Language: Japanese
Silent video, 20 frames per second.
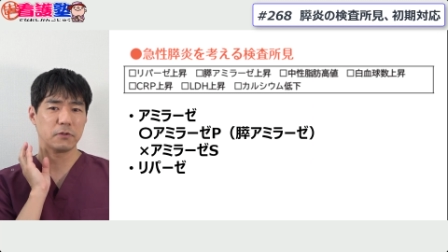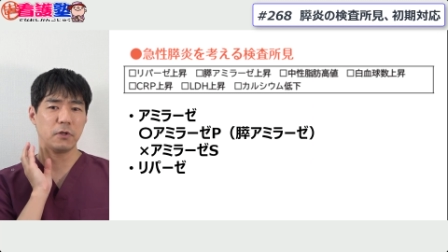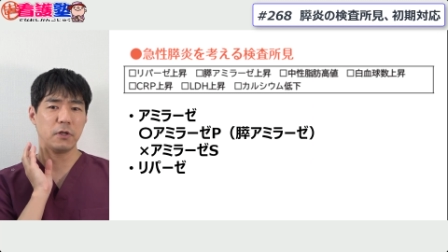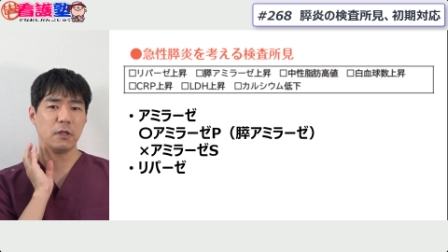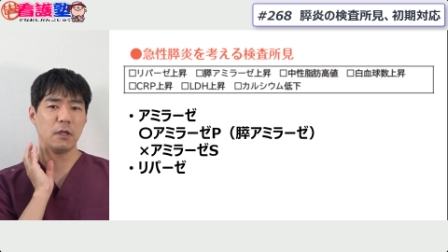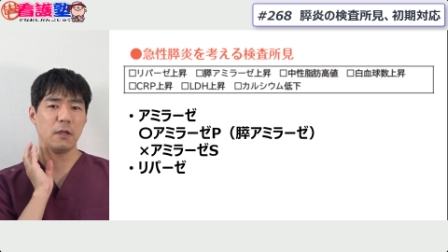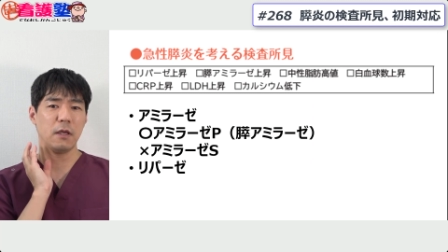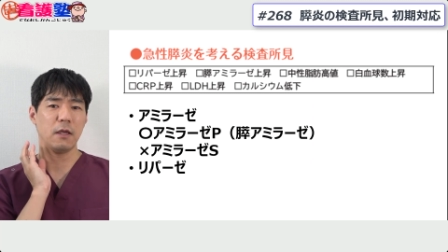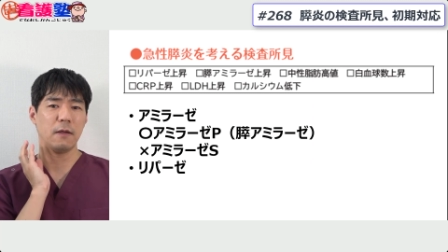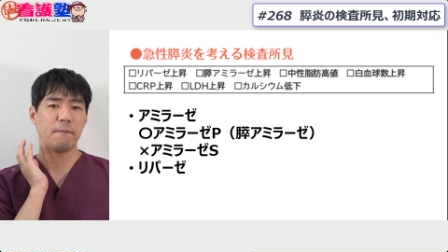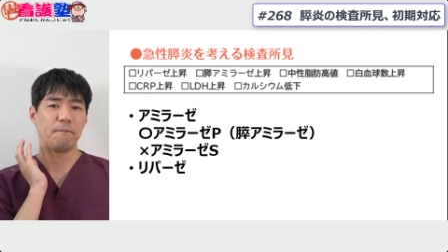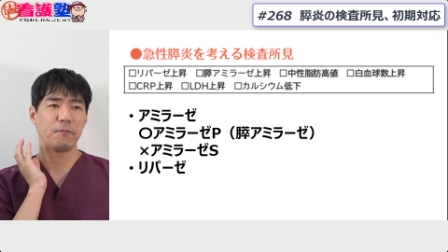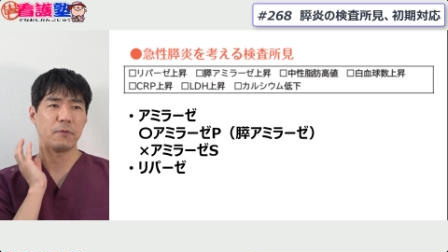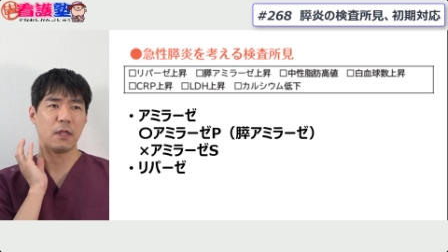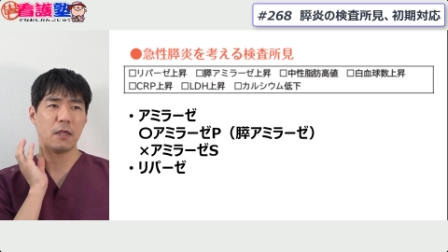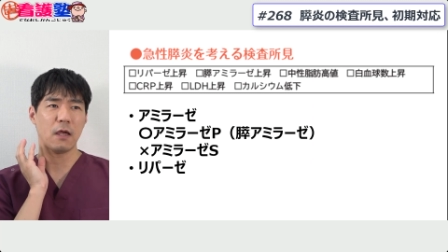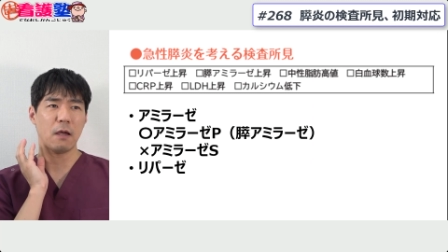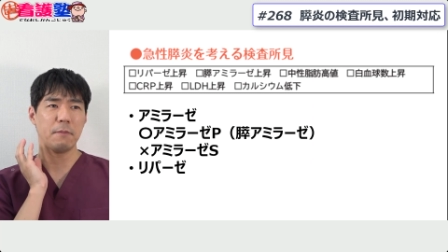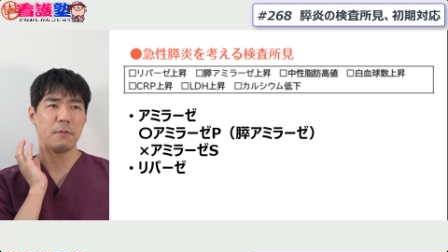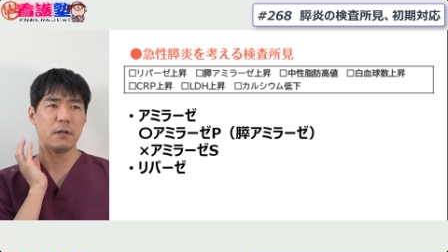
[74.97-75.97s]
それで、
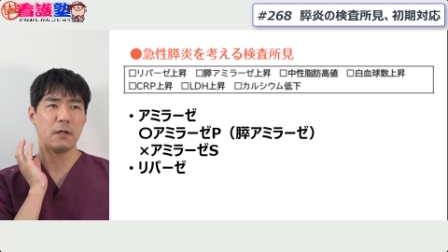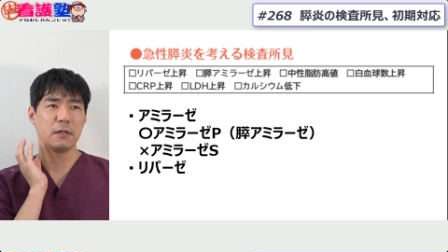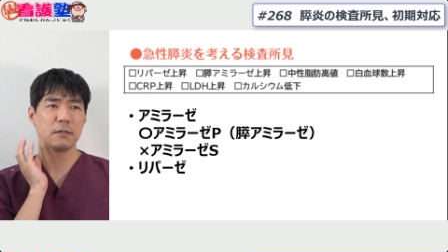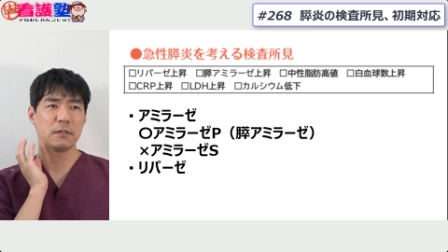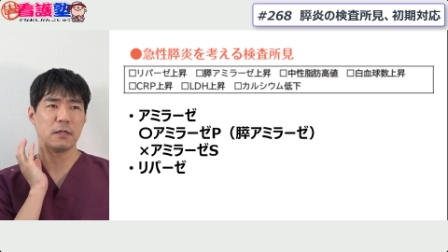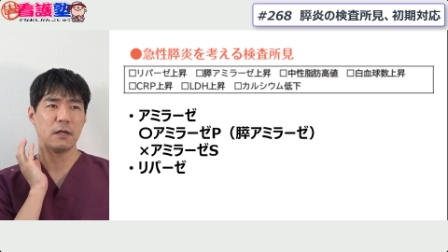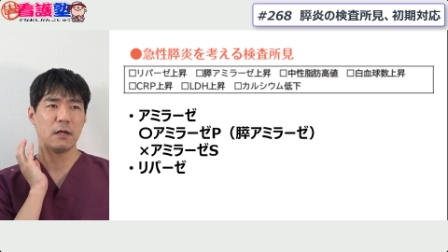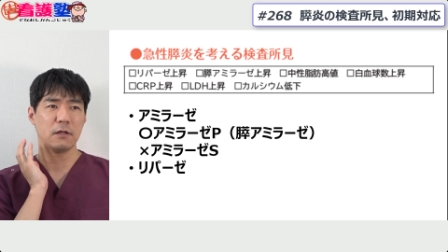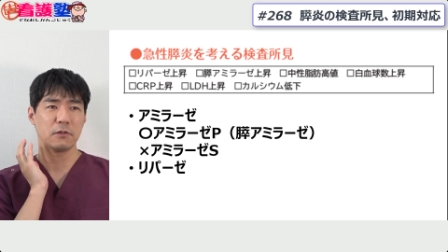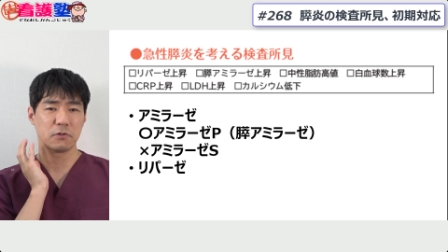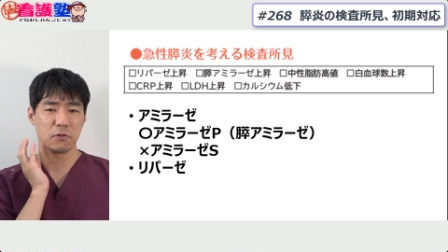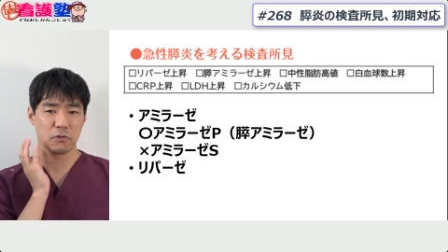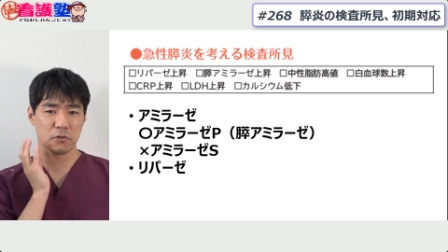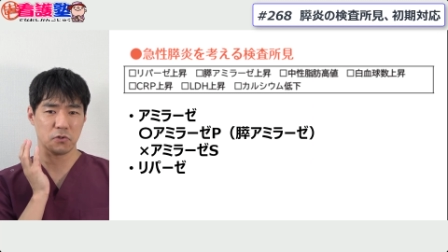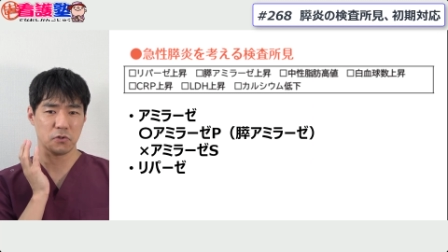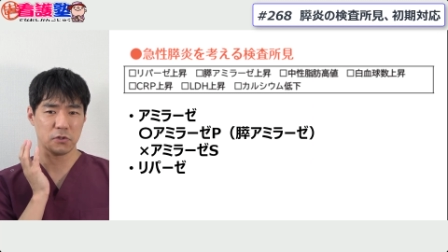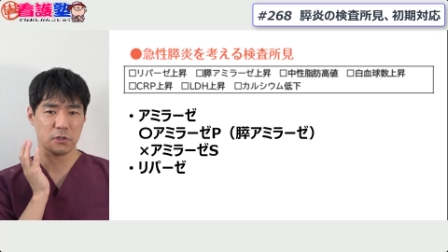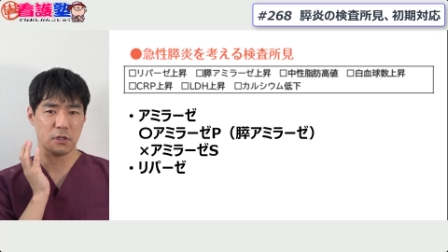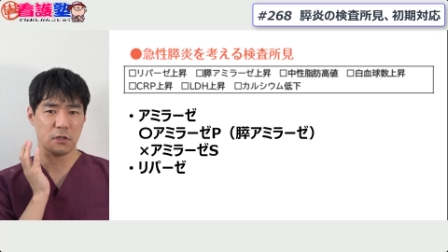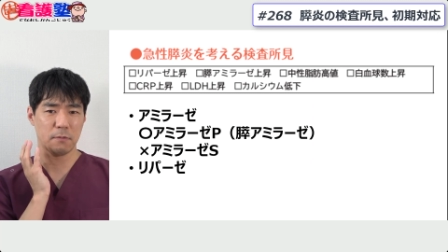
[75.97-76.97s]
ね、アミラーゼが上
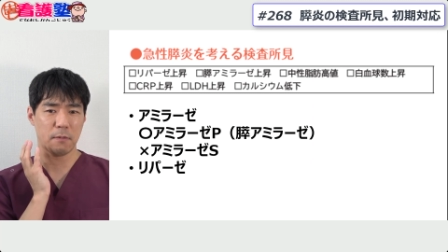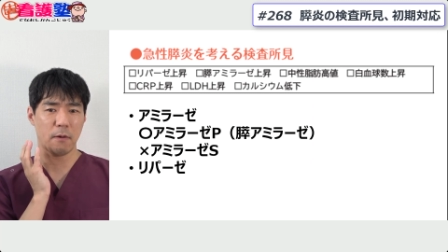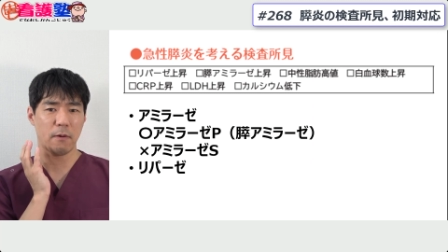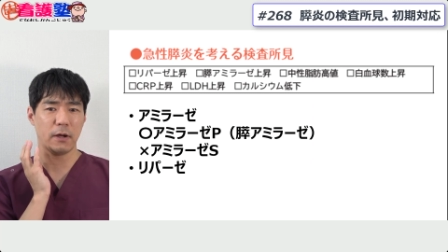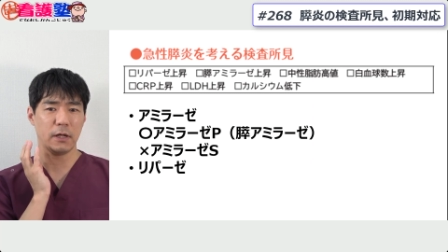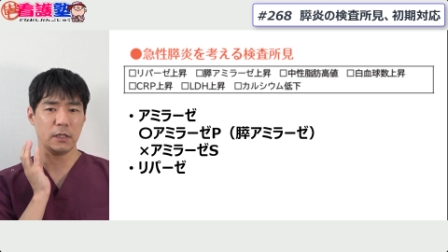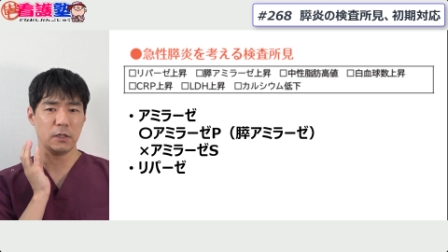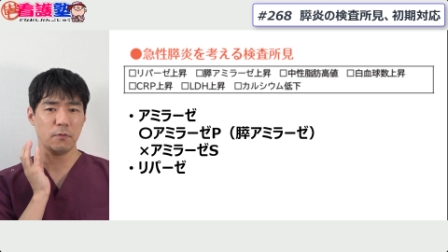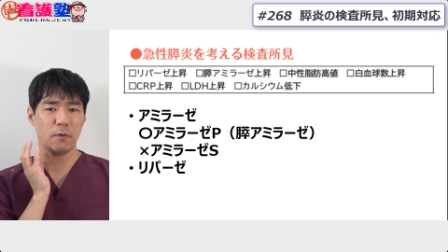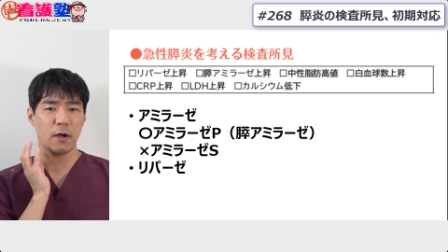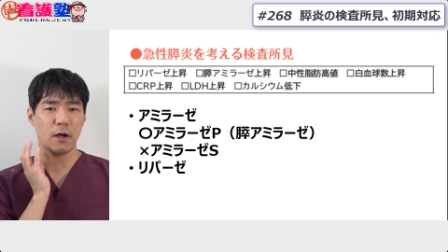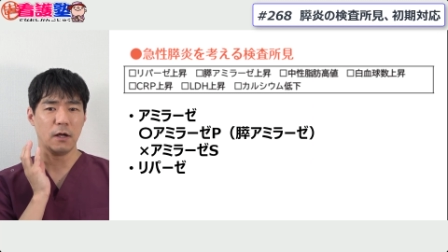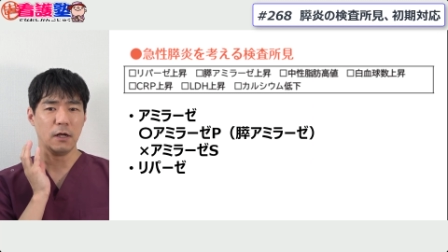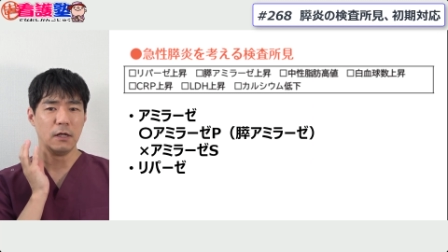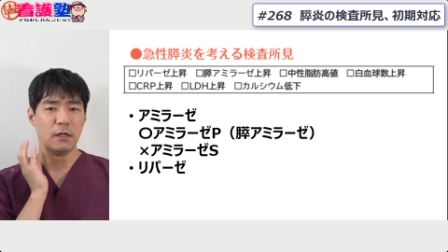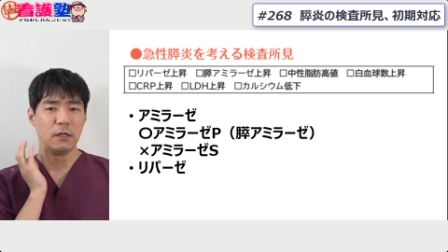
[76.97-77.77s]
昇している場合には、